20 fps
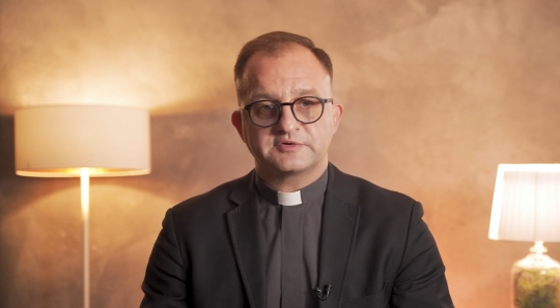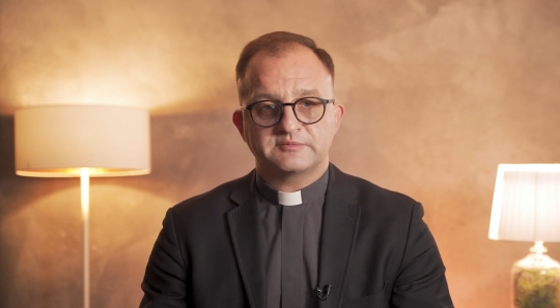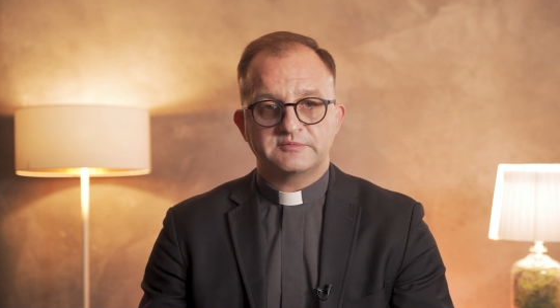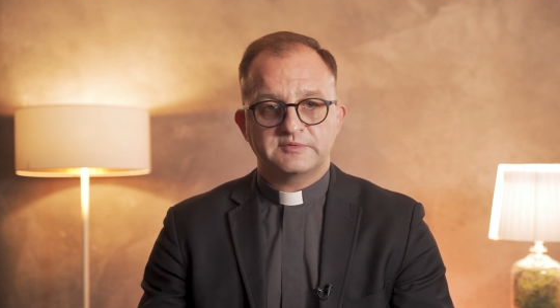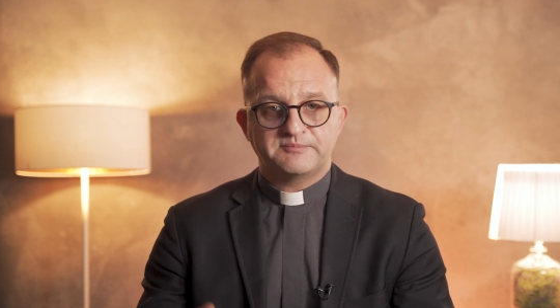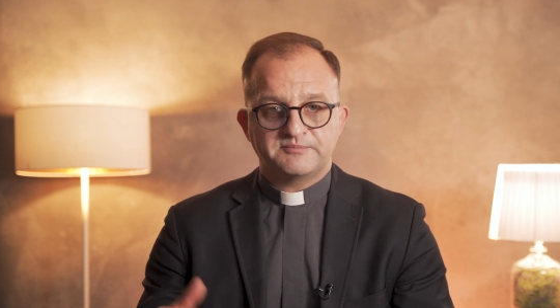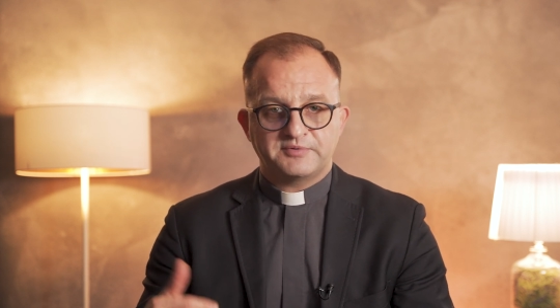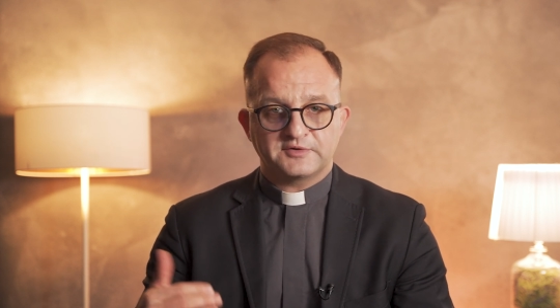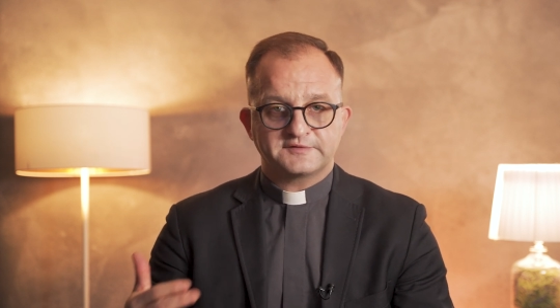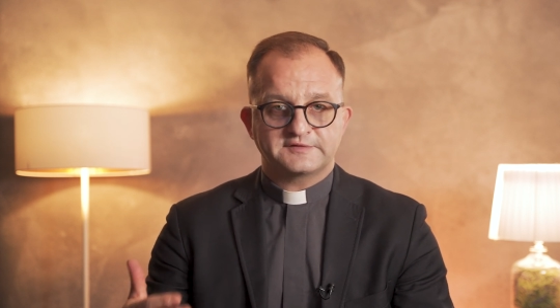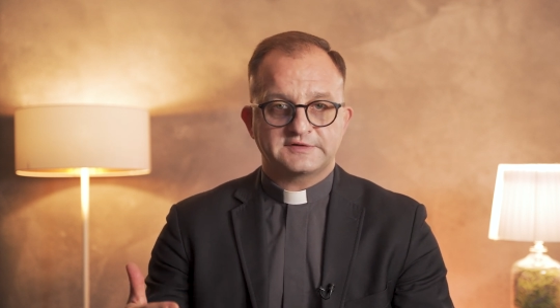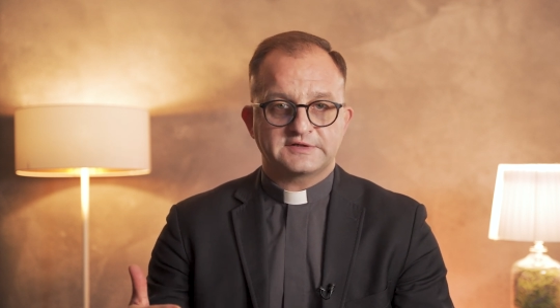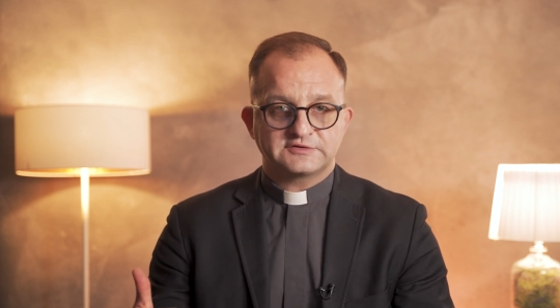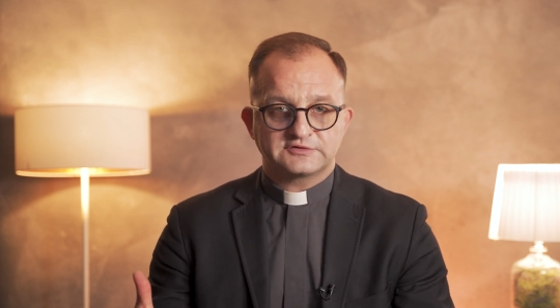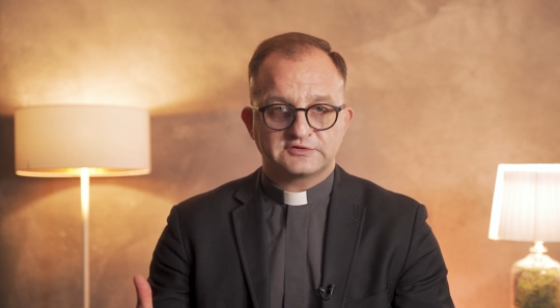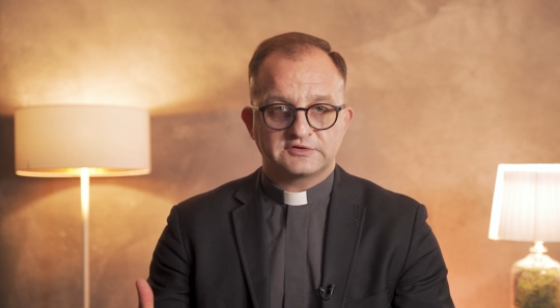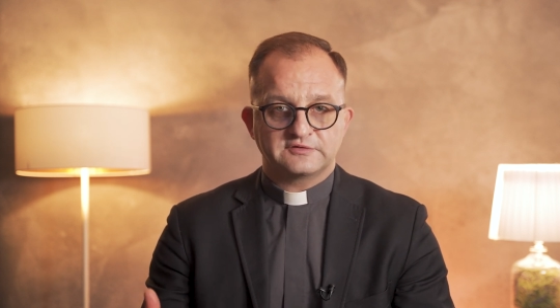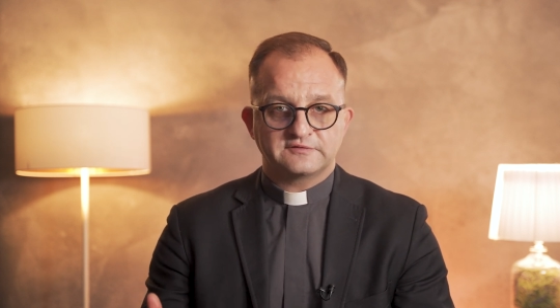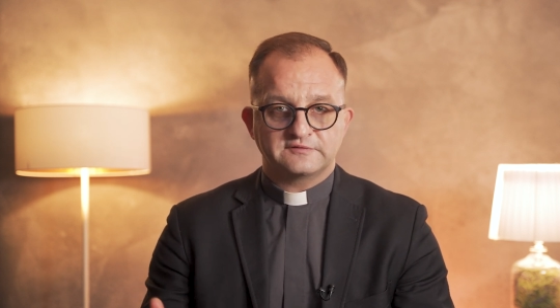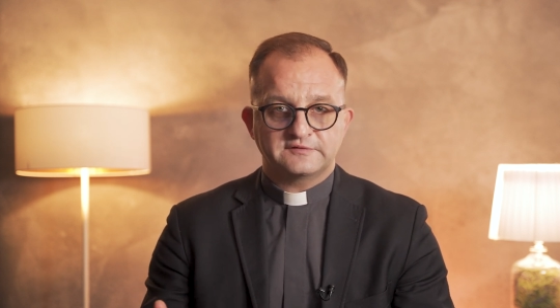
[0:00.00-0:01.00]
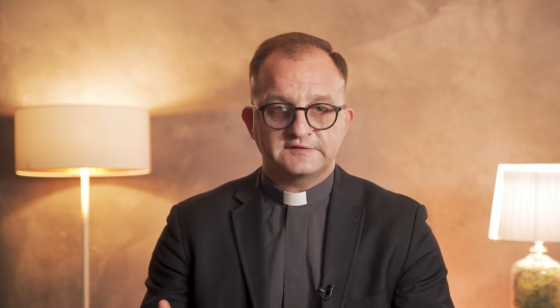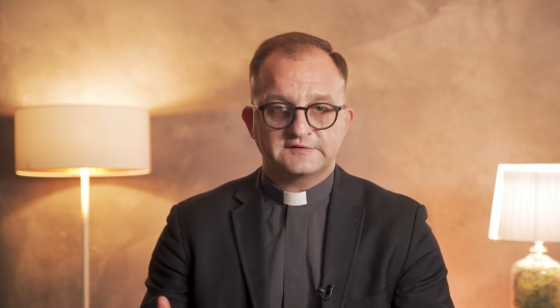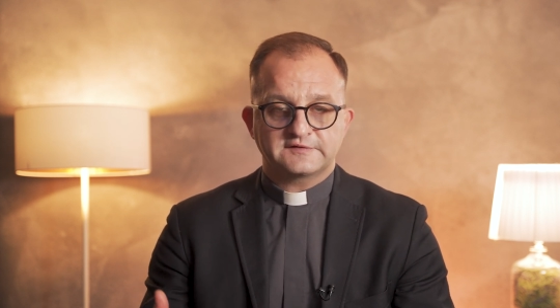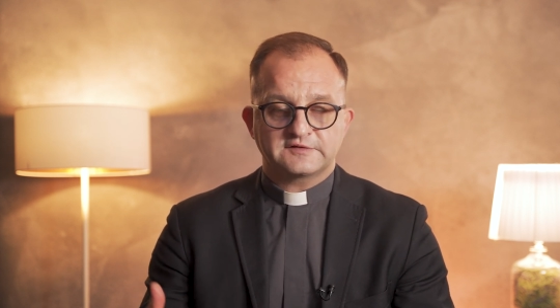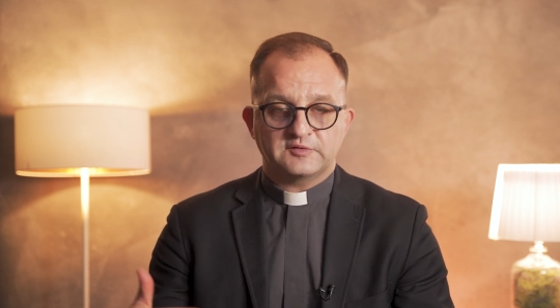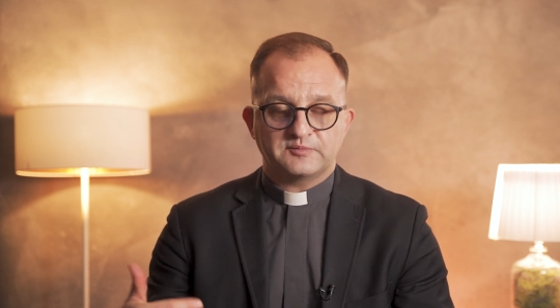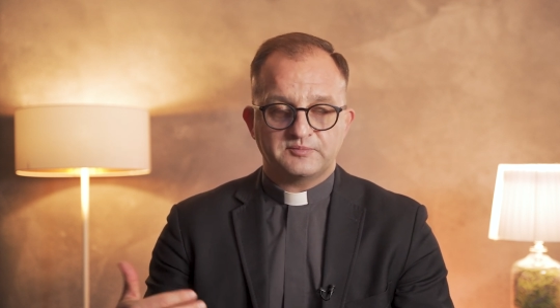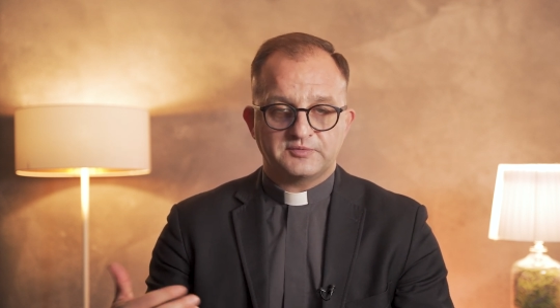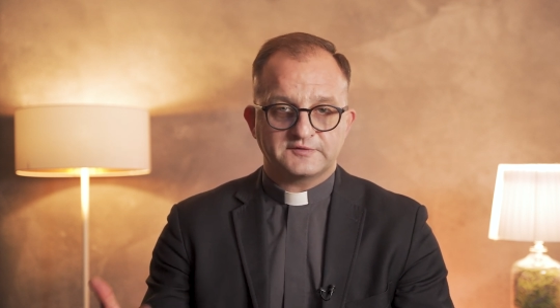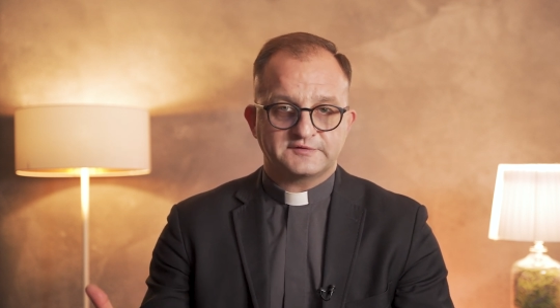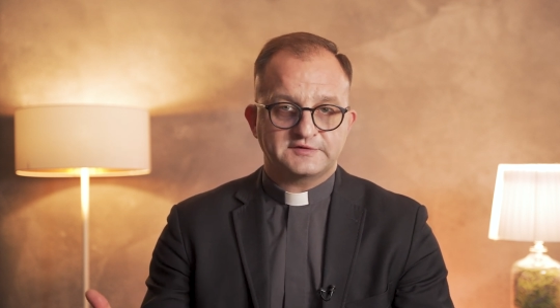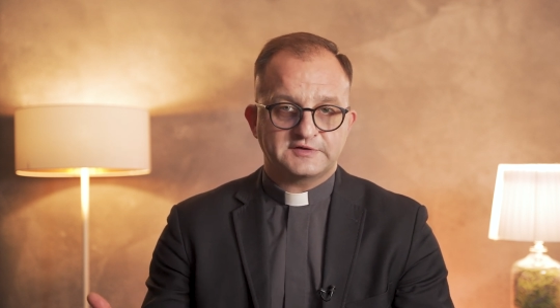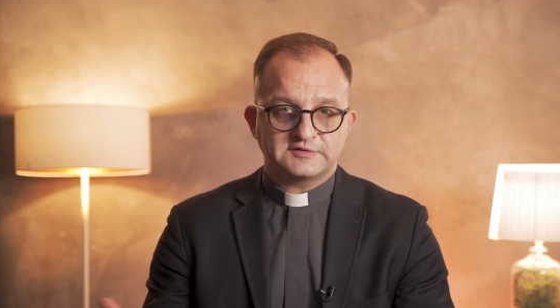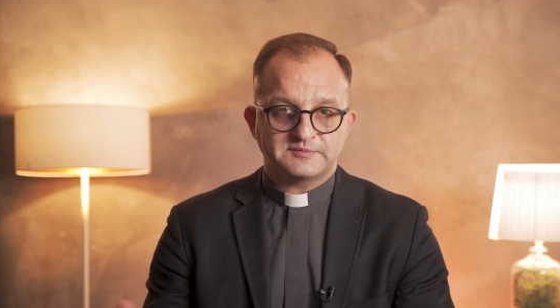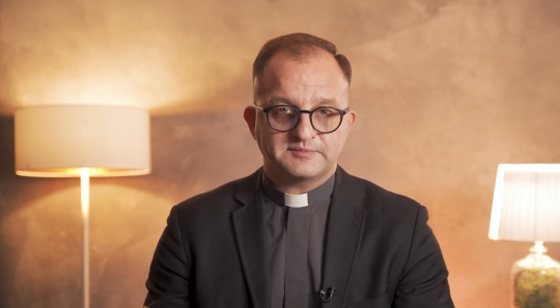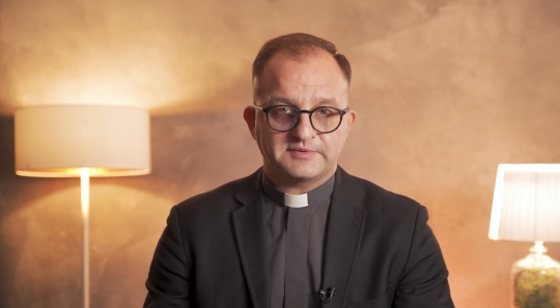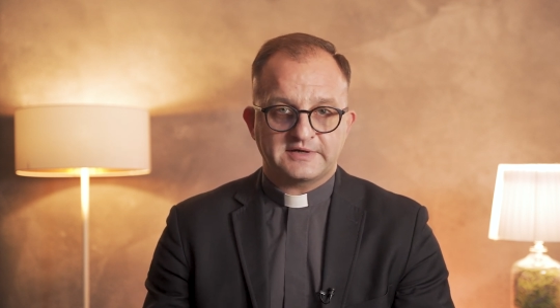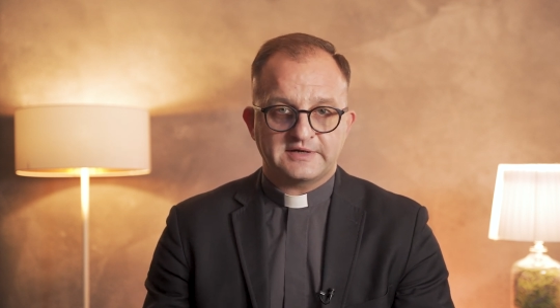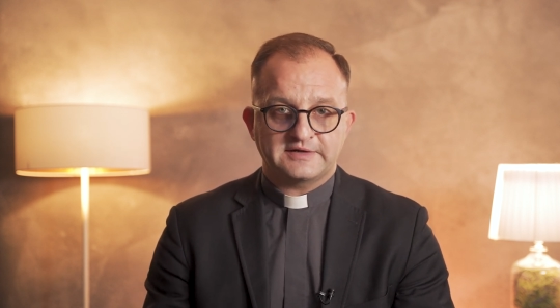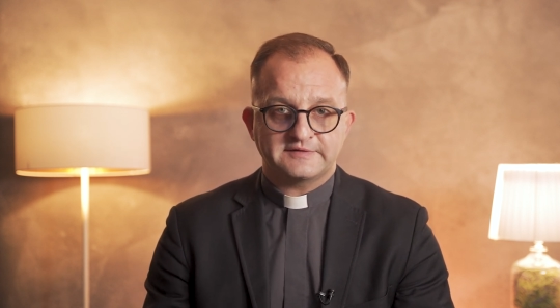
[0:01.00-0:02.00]
żeby poznać środowisko,
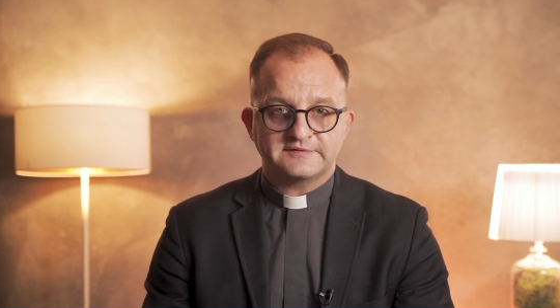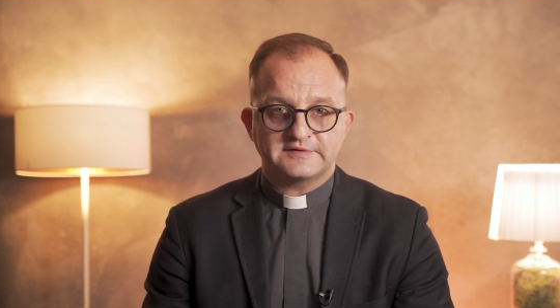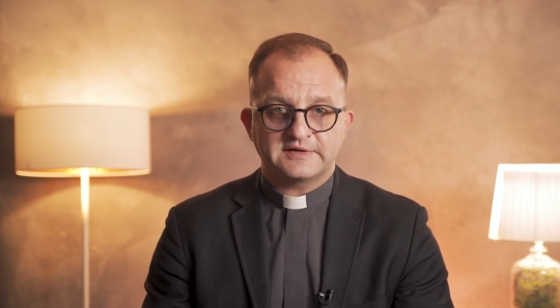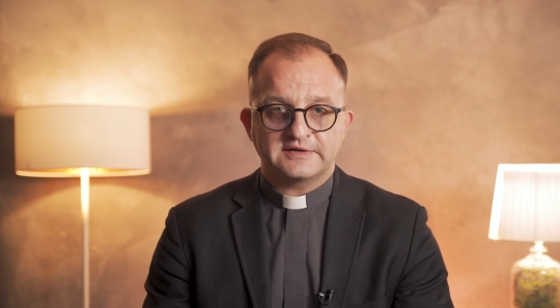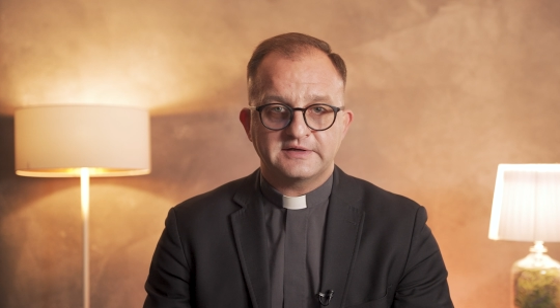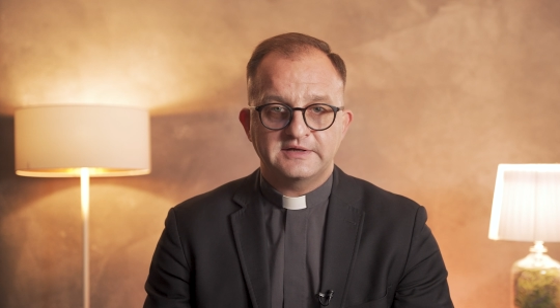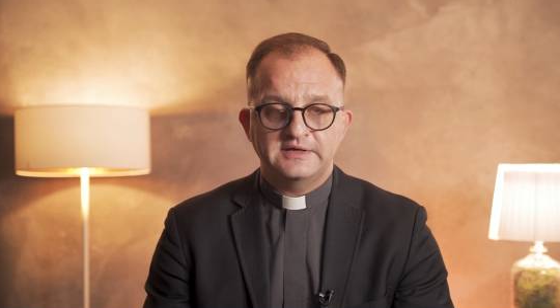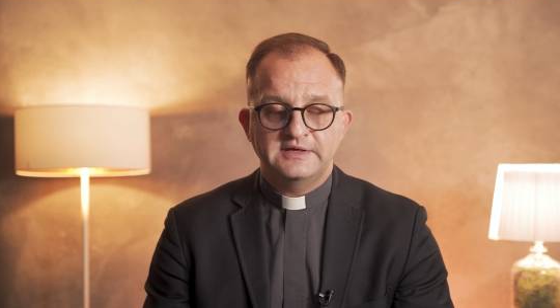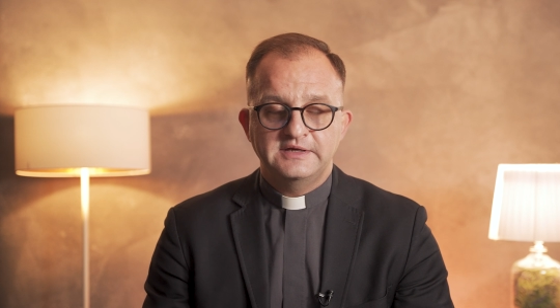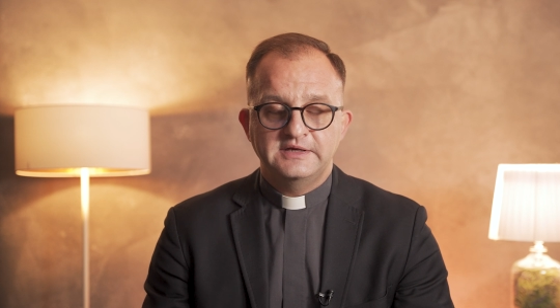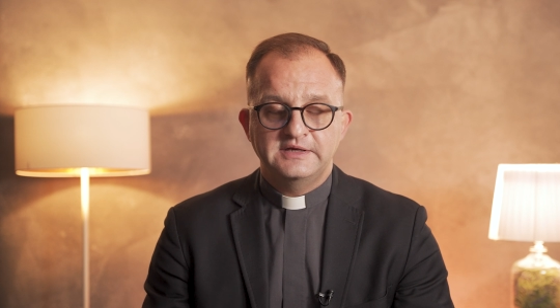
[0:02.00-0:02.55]
poznać parafian,